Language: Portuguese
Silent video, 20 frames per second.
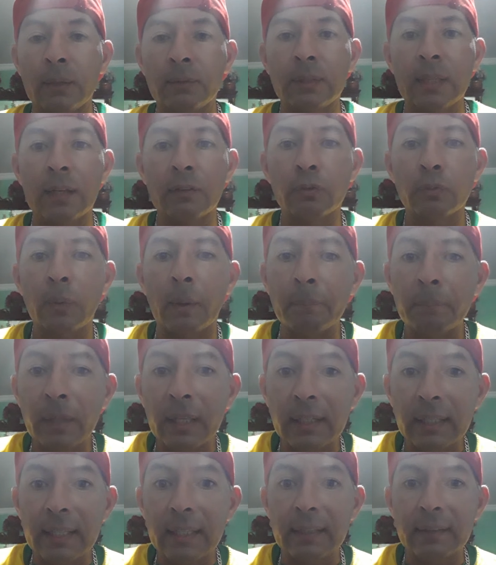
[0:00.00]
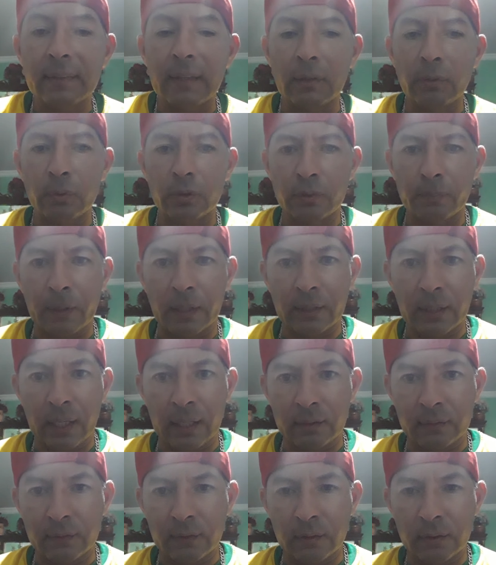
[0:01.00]
tem a sua beleza em última
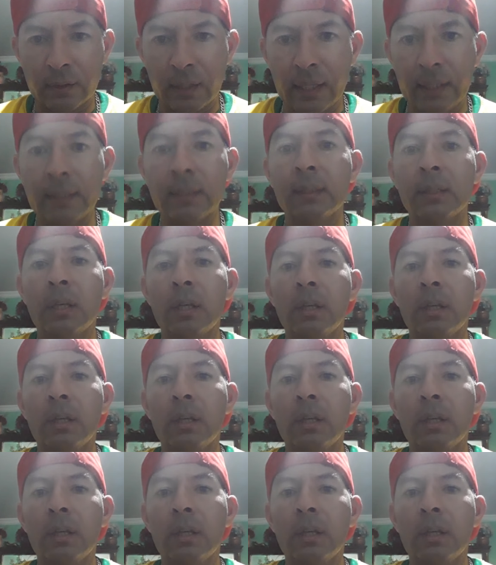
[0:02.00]
análise, né?